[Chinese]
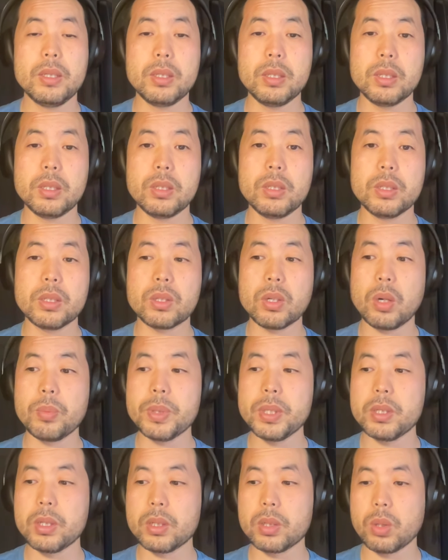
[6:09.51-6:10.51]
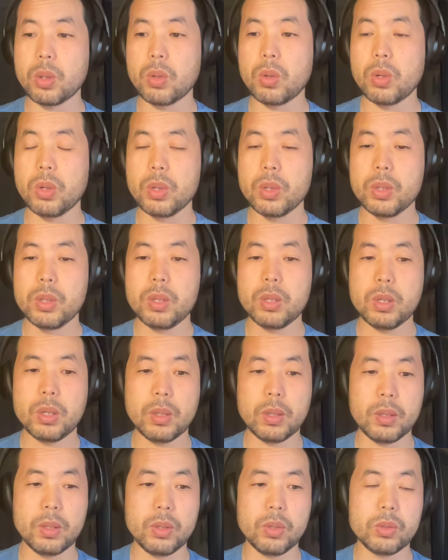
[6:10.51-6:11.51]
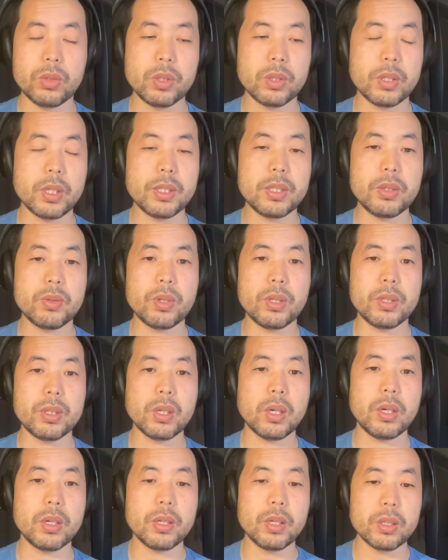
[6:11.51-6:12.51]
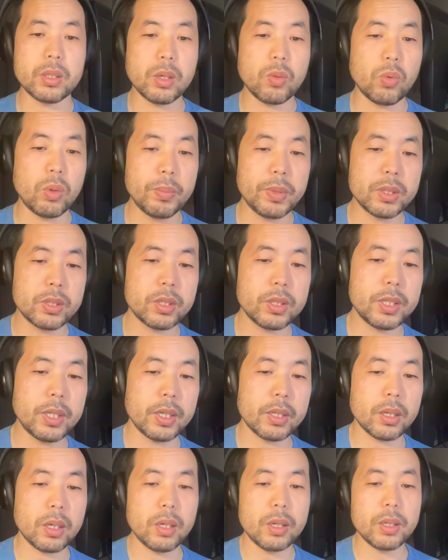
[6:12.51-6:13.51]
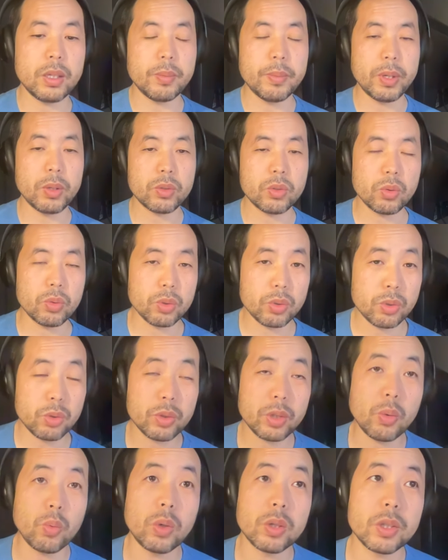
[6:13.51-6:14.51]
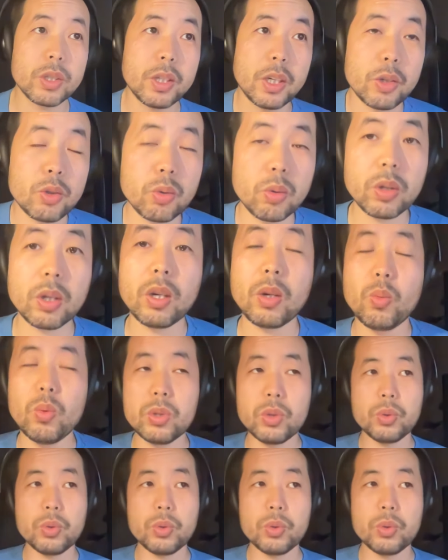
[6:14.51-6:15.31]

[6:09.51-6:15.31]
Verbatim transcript: 你你招聘的时候，嗯，尤其是在计算机行业，在我们之前的行业里面，就就像我之前说的，